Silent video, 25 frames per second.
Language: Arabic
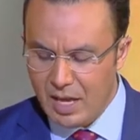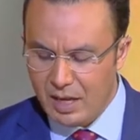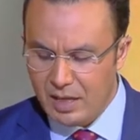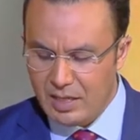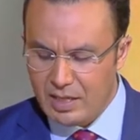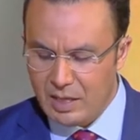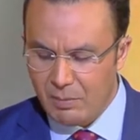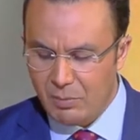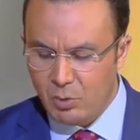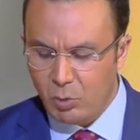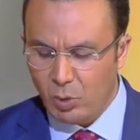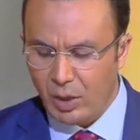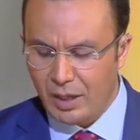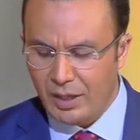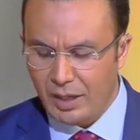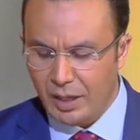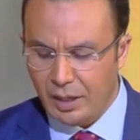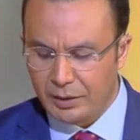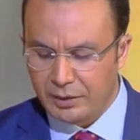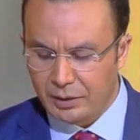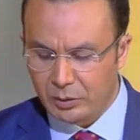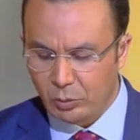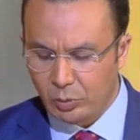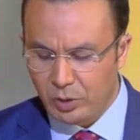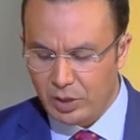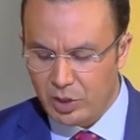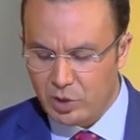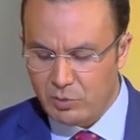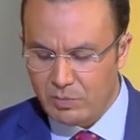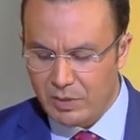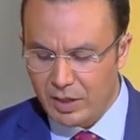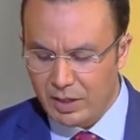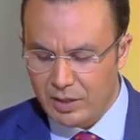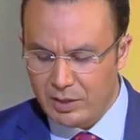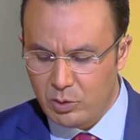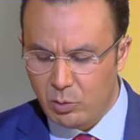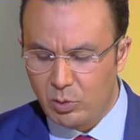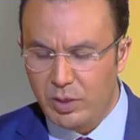ليبلغ العدد الإجمالي
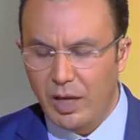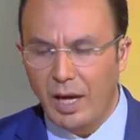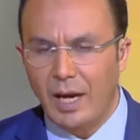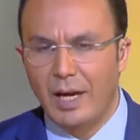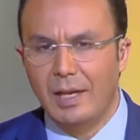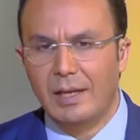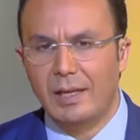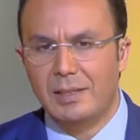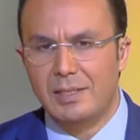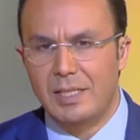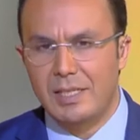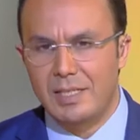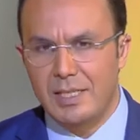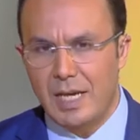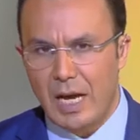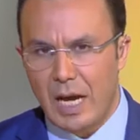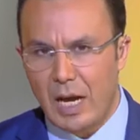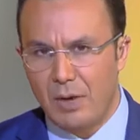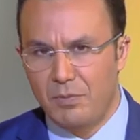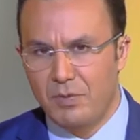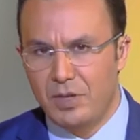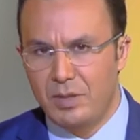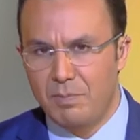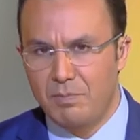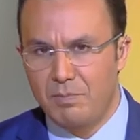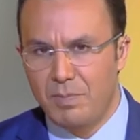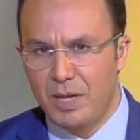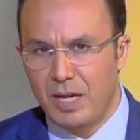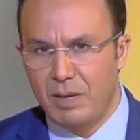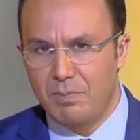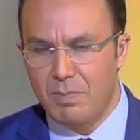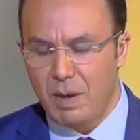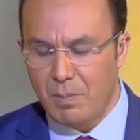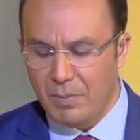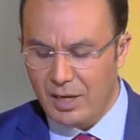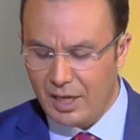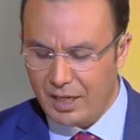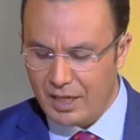الإجمالي لحالات التعافي
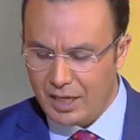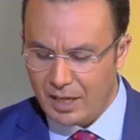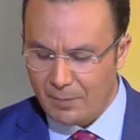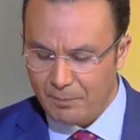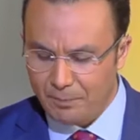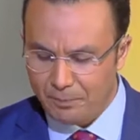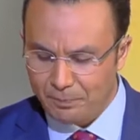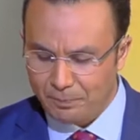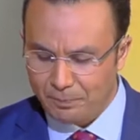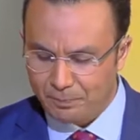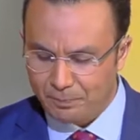بالمملكة